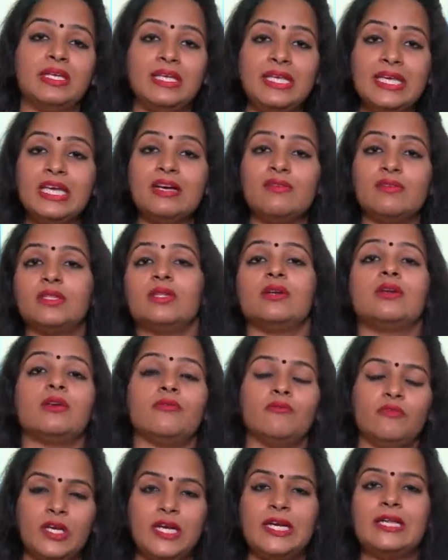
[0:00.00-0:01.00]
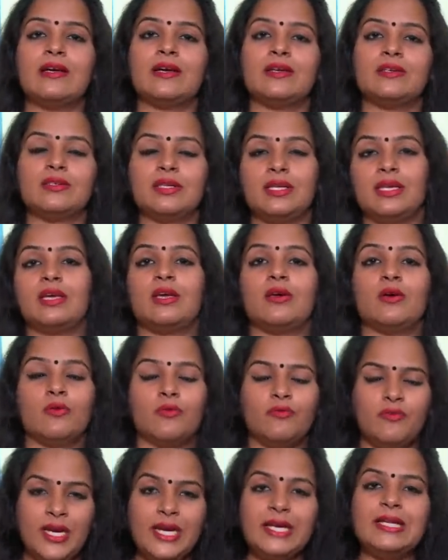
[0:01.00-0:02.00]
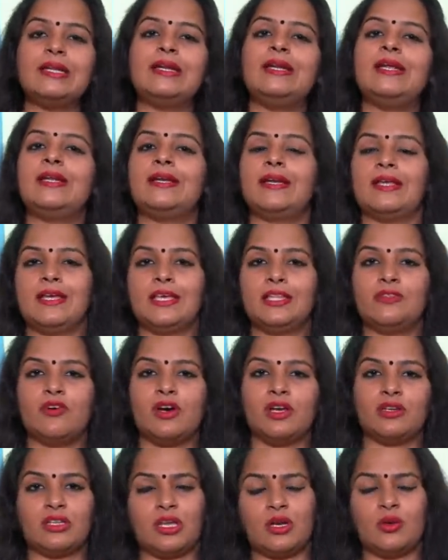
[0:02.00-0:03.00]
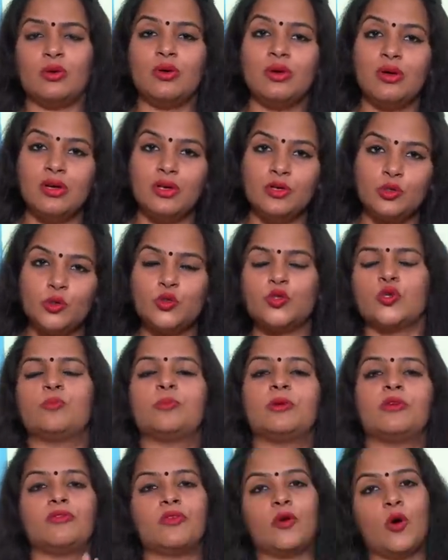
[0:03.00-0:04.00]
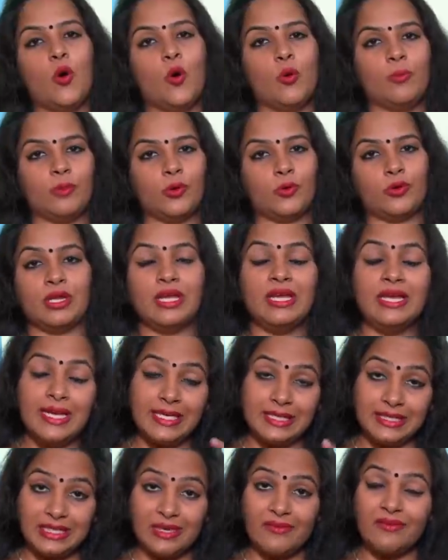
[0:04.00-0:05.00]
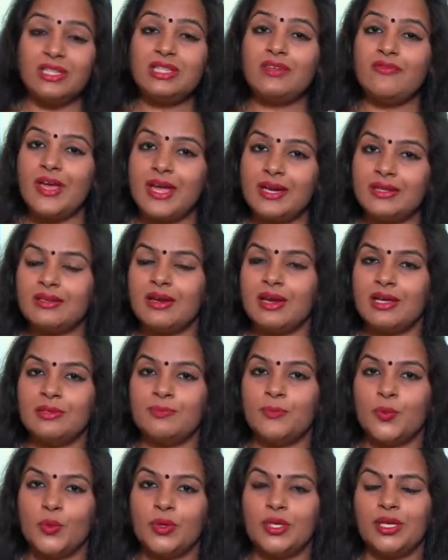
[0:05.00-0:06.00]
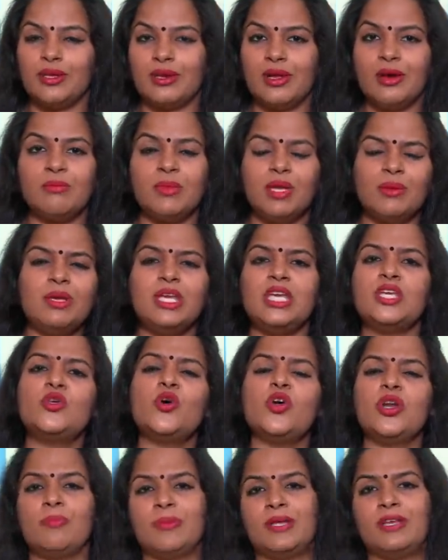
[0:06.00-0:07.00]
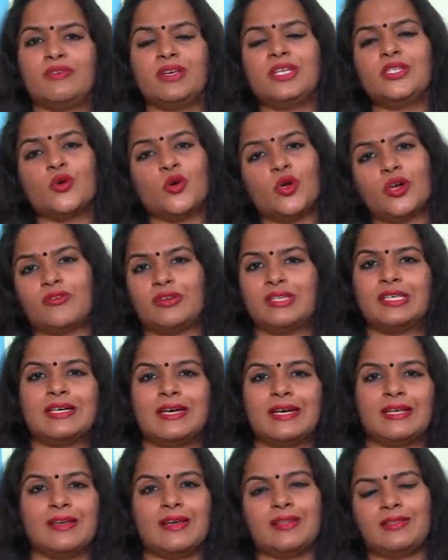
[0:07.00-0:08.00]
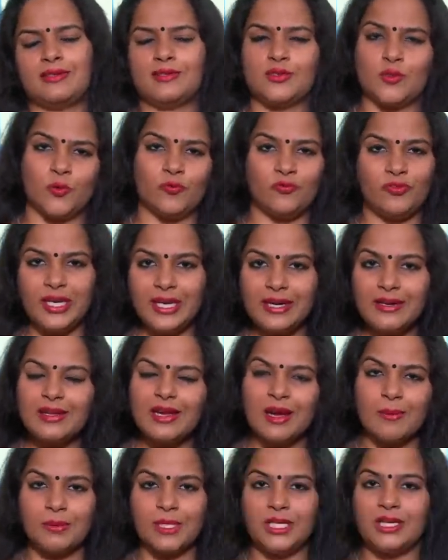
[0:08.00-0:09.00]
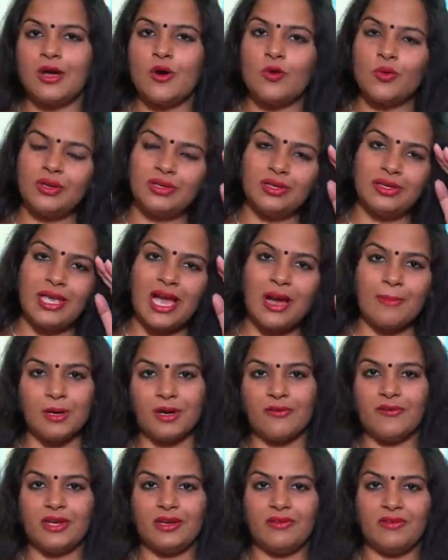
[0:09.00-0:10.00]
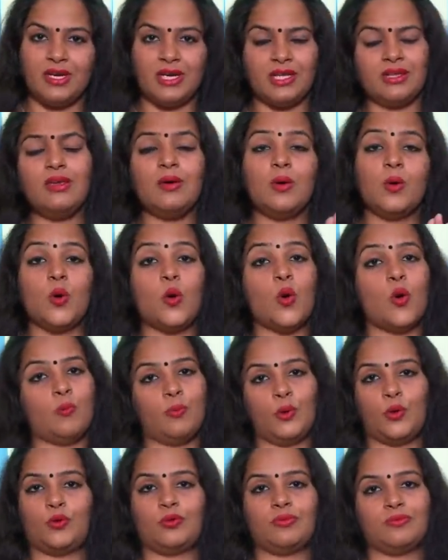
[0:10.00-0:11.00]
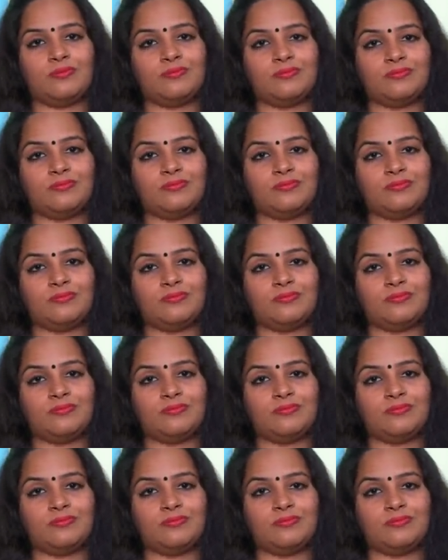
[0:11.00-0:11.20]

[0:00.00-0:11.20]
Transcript: நீங்கள் வந்துட்டு வீடு கட்டுறீங்க வீடு ரிலேட்டடாக எதுவாக இருந்தாலும் யூ ஷுட் ப்ரிஃபர் ஹோம் லோன் இதை தவிர்த்து வேறு எதுக்காவது போனீங்கன்னா மேபி இதோட பெனிஃபிட்ஸ் உங்களுக்கு வந்து கிடைக்காது ஸோ வீடு அப்படின்னா உங்களுக்கு ஞாபகம் வர வேண்டியது ஹோம் லோன்